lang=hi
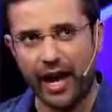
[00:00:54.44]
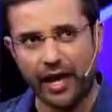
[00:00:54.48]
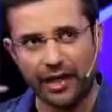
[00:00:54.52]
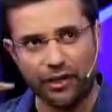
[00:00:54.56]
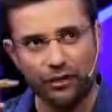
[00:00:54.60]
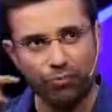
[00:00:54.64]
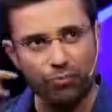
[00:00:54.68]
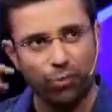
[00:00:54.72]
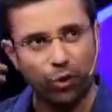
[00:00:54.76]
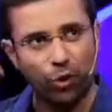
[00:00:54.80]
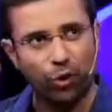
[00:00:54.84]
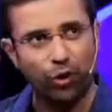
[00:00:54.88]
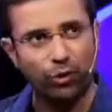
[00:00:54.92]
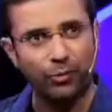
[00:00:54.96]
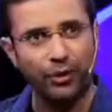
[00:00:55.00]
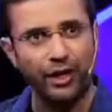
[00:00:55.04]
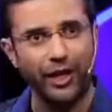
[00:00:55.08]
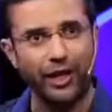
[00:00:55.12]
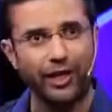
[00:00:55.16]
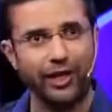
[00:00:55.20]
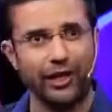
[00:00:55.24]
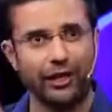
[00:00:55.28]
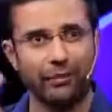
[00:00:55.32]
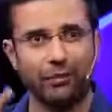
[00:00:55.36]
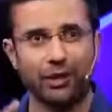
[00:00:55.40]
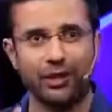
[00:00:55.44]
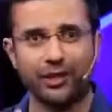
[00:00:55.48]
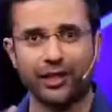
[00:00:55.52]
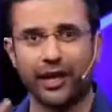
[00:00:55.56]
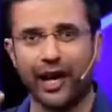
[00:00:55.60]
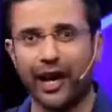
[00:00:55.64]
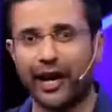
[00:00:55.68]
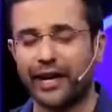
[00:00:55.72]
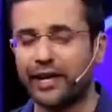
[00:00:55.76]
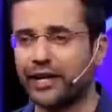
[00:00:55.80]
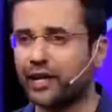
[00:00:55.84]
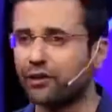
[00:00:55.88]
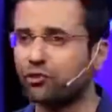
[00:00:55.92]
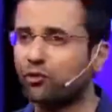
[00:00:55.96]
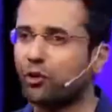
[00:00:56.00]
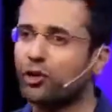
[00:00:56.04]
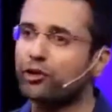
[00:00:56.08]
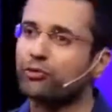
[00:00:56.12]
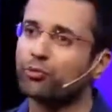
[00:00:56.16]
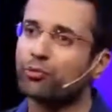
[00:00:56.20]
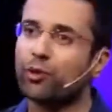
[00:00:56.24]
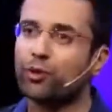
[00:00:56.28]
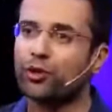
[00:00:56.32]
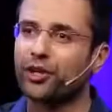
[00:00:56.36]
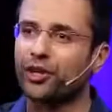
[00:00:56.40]
एक्सप्लोर भी नहीं कर पाते हैं आइडियाज को
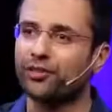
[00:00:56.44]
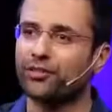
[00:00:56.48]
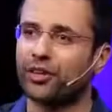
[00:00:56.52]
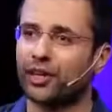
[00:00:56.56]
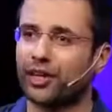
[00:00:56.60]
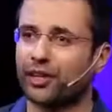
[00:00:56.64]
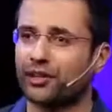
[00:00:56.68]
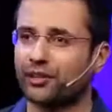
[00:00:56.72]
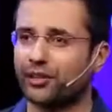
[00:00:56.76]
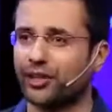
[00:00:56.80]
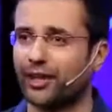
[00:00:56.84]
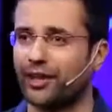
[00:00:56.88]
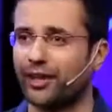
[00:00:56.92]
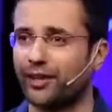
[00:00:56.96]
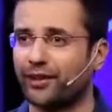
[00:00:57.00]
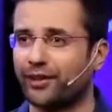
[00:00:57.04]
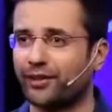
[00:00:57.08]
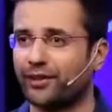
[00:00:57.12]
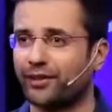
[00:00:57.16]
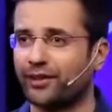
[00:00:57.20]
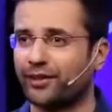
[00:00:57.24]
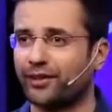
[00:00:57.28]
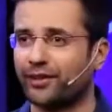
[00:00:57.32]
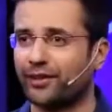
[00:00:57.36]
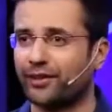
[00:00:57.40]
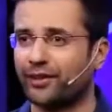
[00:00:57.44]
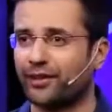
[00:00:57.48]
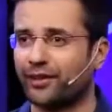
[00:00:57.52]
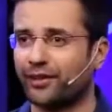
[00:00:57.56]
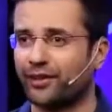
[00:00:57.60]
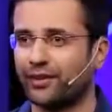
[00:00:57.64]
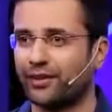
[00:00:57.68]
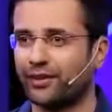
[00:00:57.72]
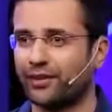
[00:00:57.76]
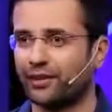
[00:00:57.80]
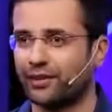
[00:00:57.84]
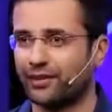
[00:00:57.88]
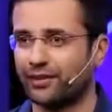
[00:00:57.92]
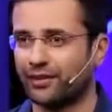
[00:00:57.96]
एक्सप्लोर कैसे करते हैं एज इन लाइक